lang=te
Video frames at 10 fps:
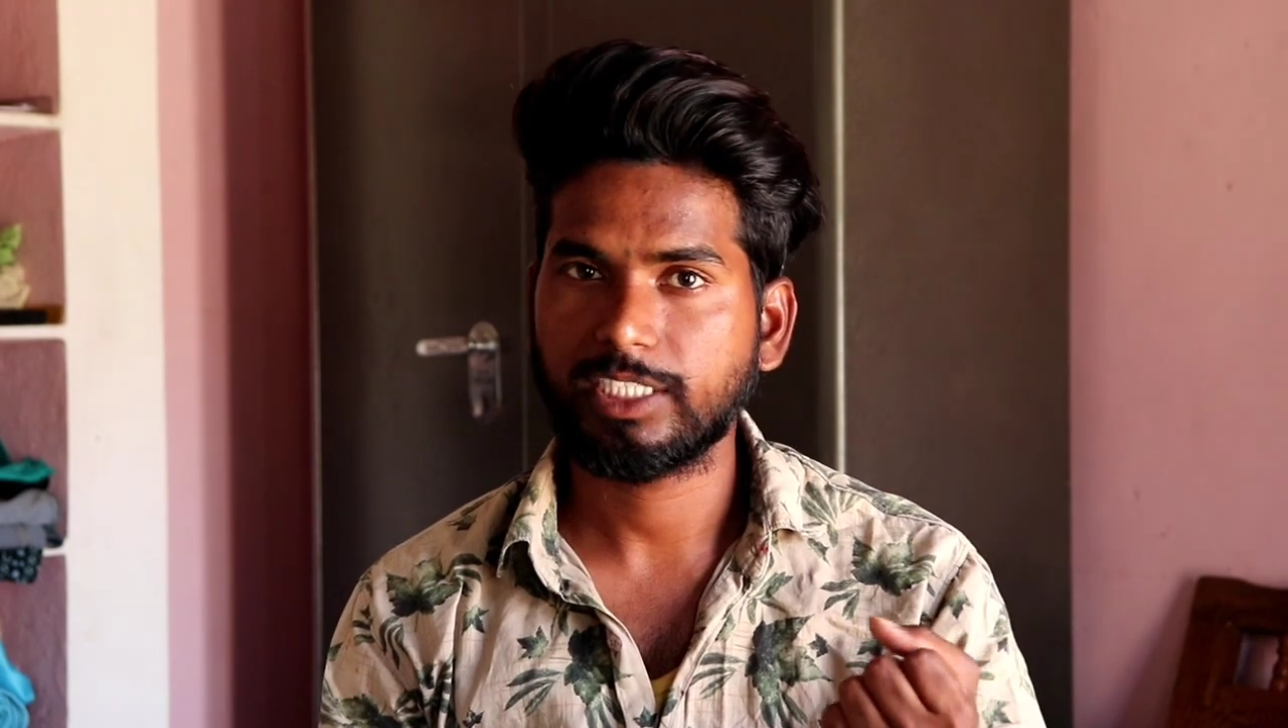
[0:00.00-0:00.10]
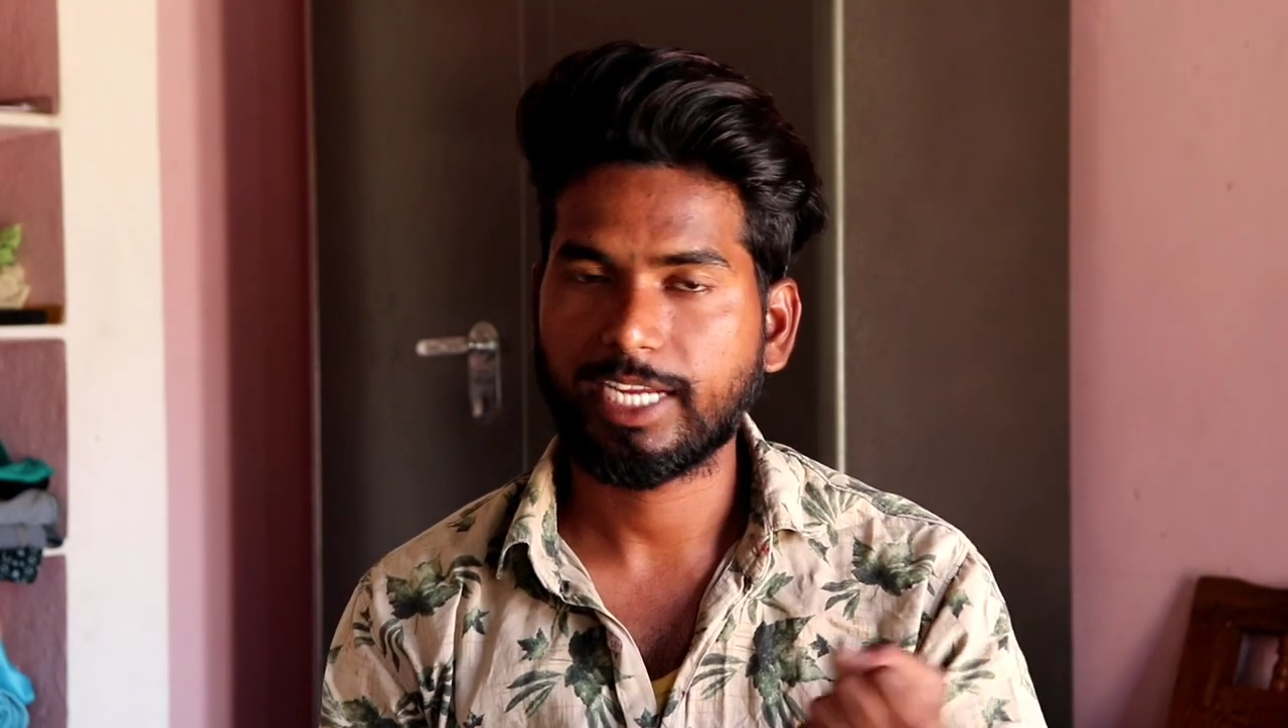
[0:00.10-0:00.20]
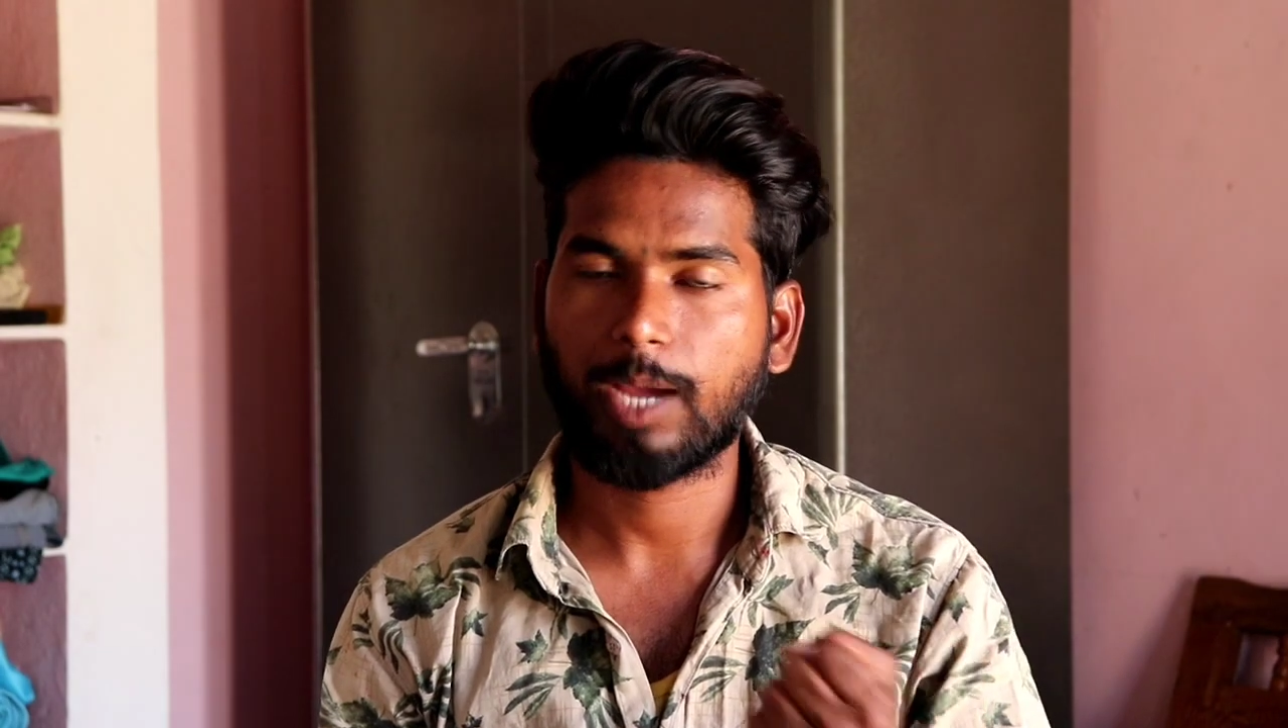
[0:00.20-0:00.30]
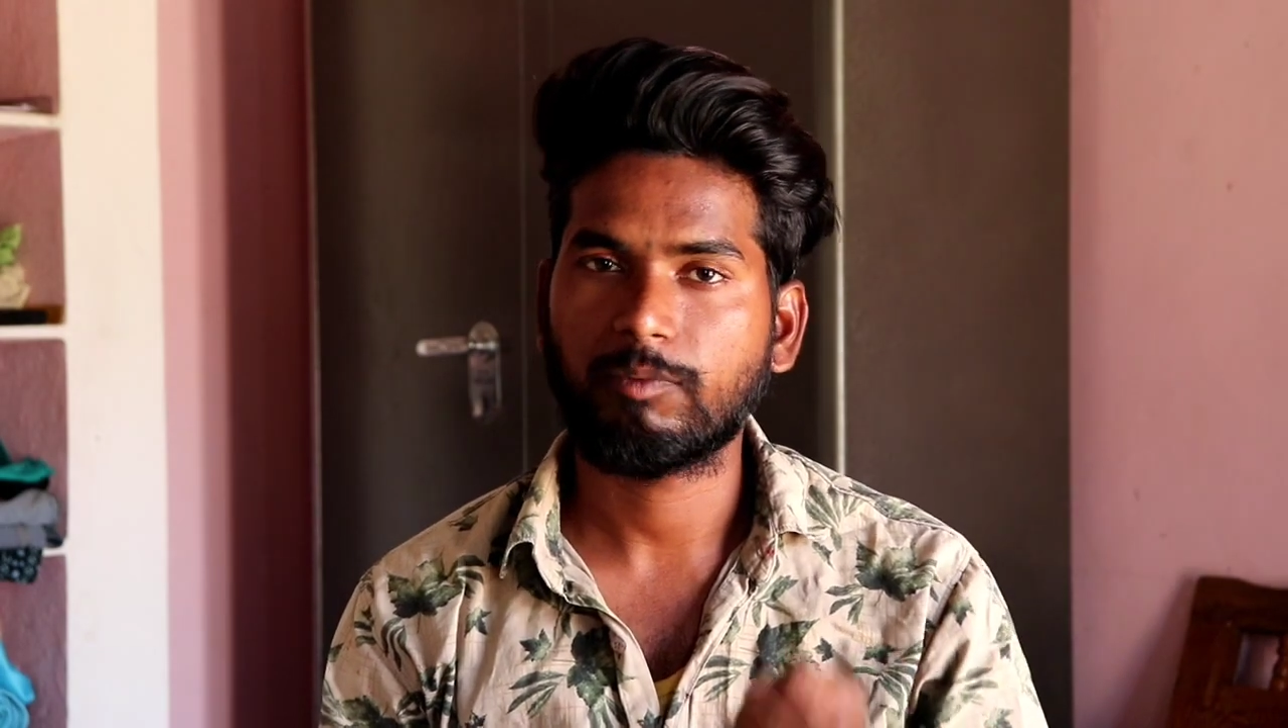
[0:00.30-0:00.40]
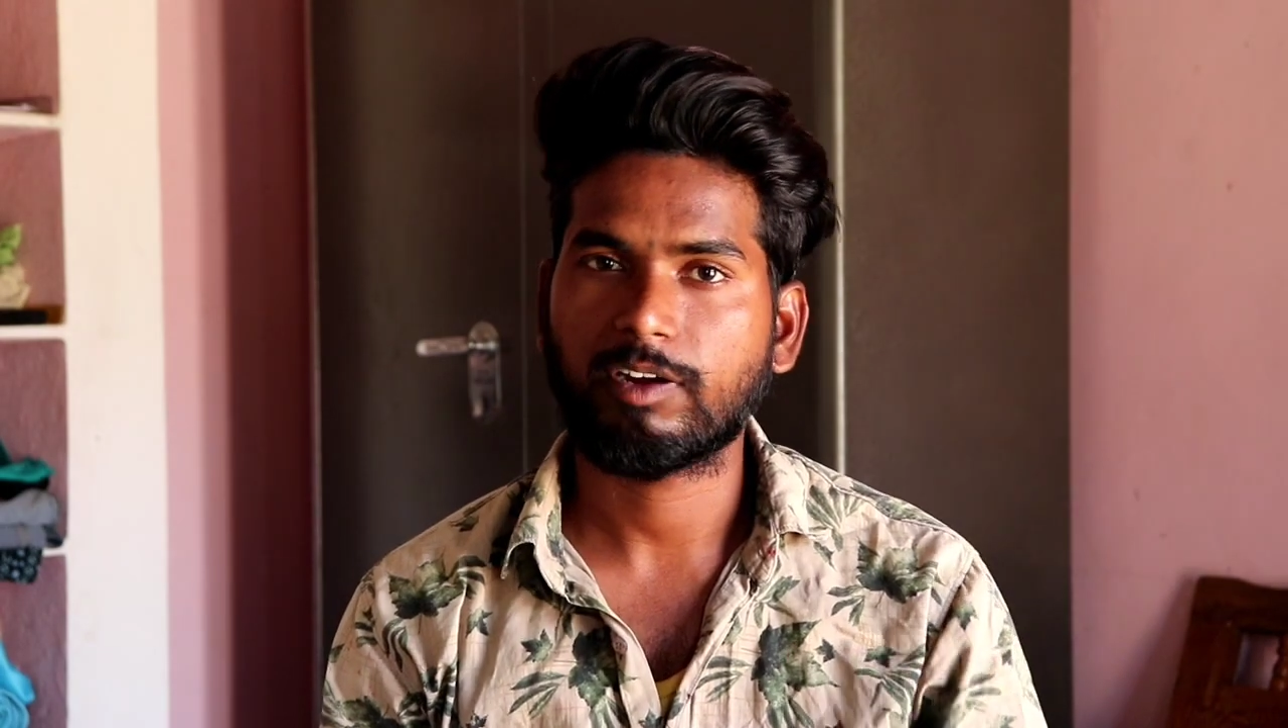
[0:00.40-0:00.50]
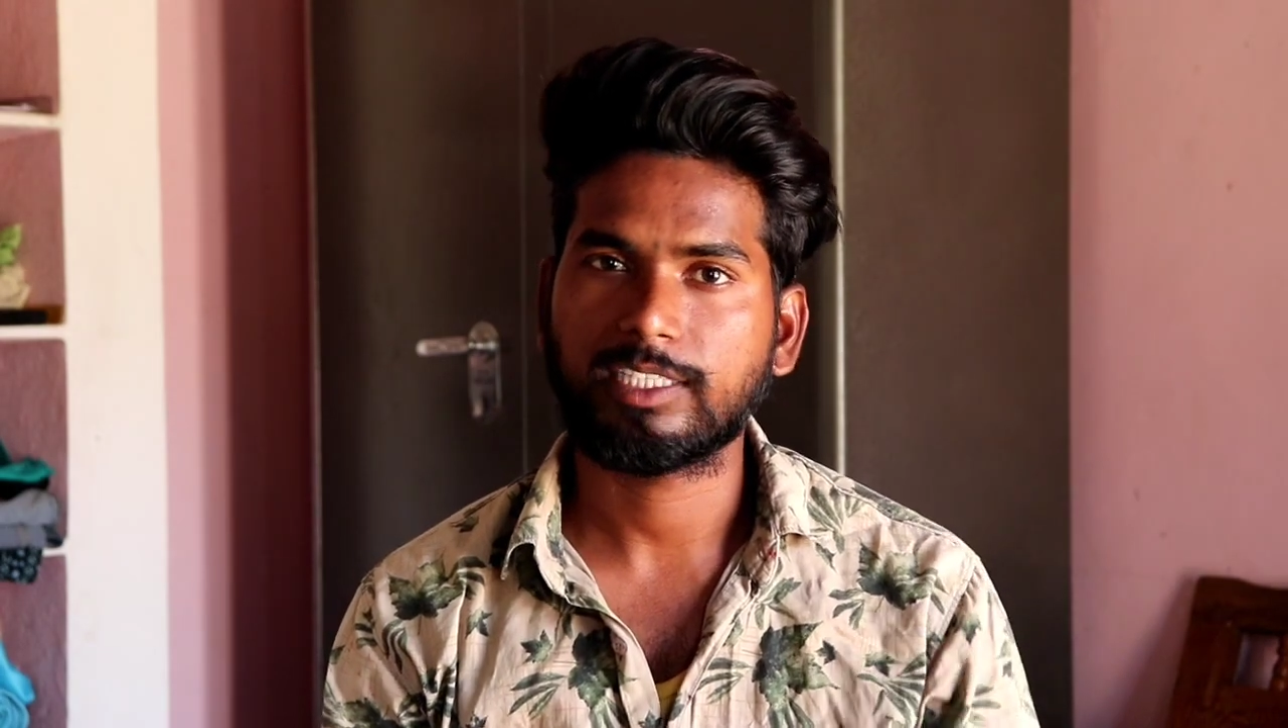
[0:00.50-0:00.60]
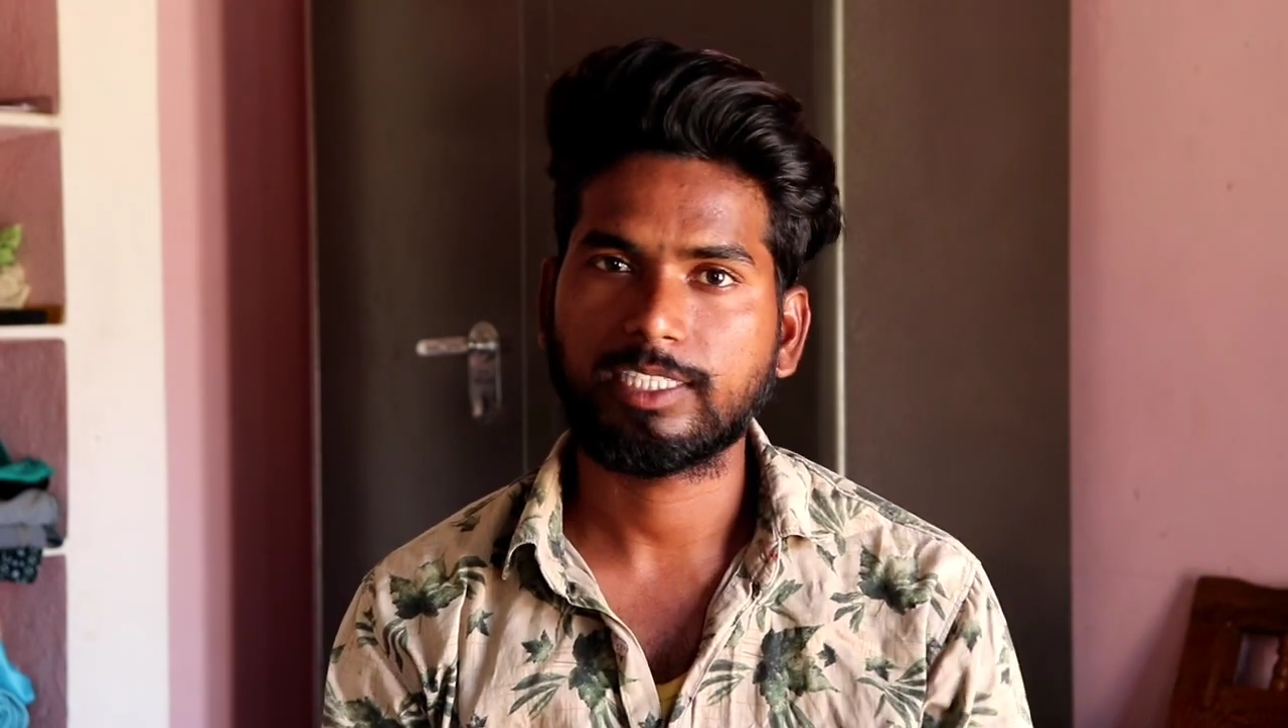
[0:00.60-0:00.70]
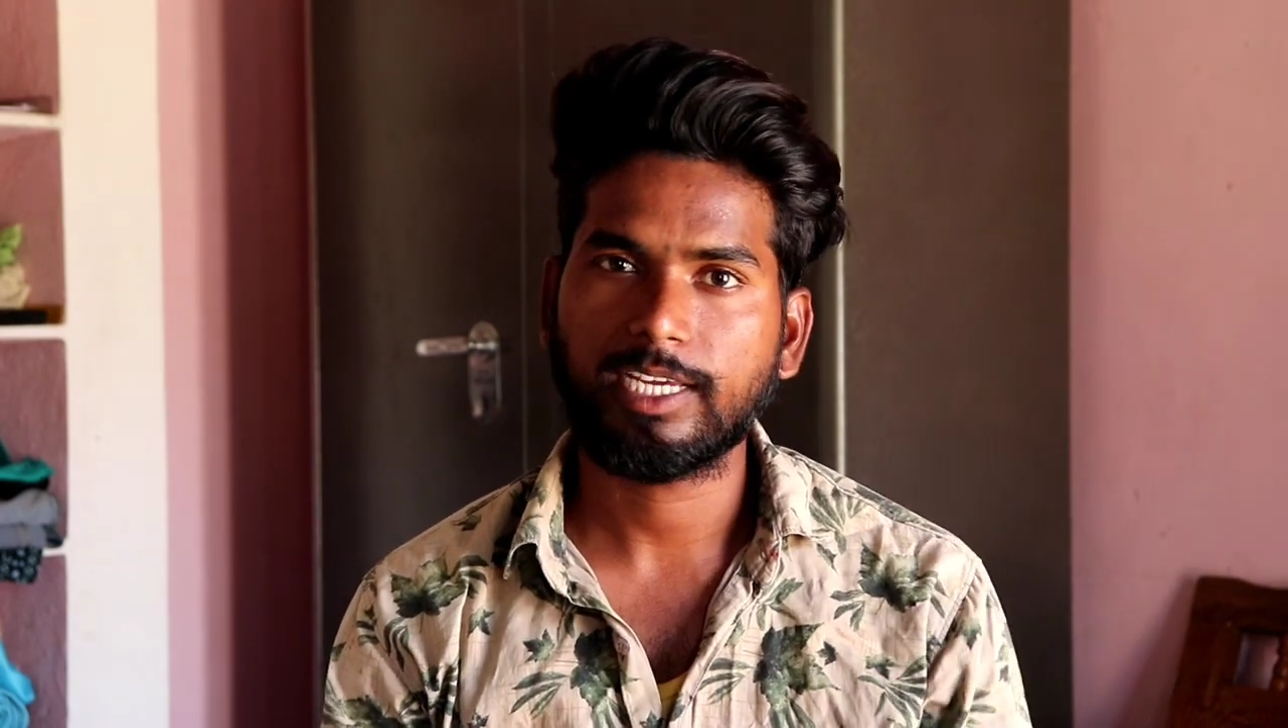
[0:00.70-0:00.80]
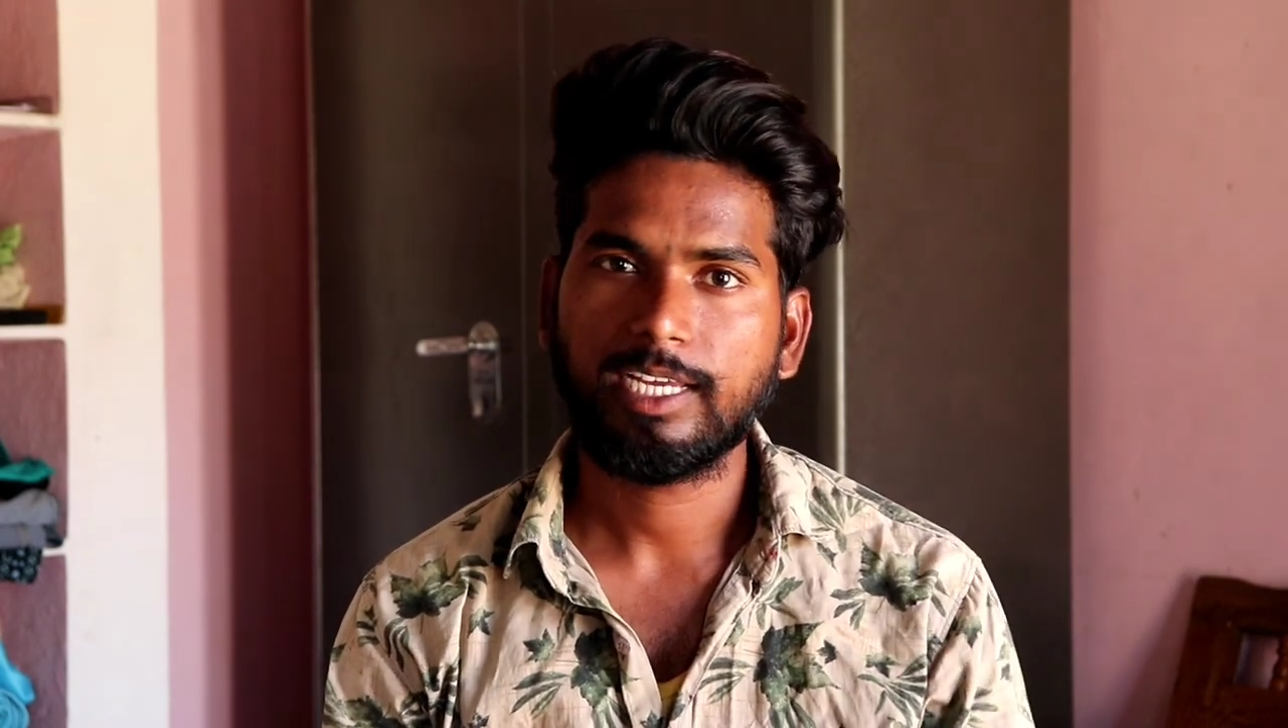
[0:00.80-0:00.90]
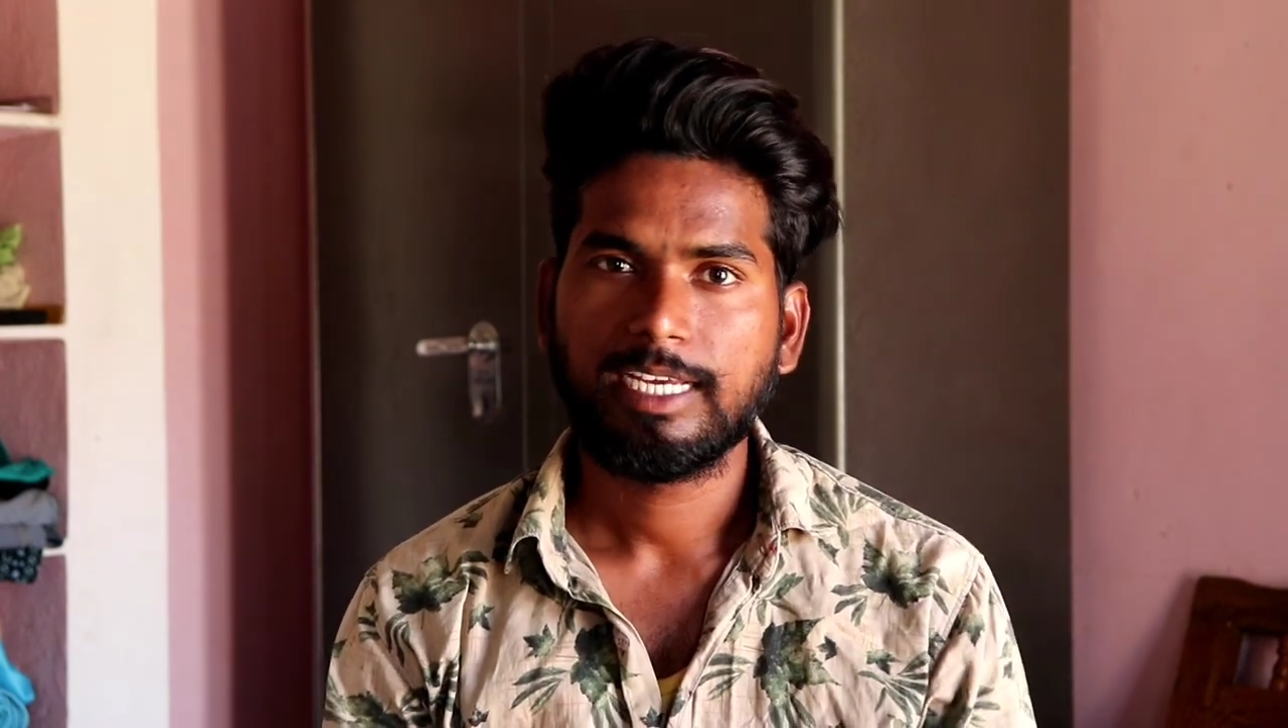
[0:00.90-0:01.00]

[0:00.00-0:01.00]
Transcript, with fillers: ఈ యాప్ ద్వారా అయితే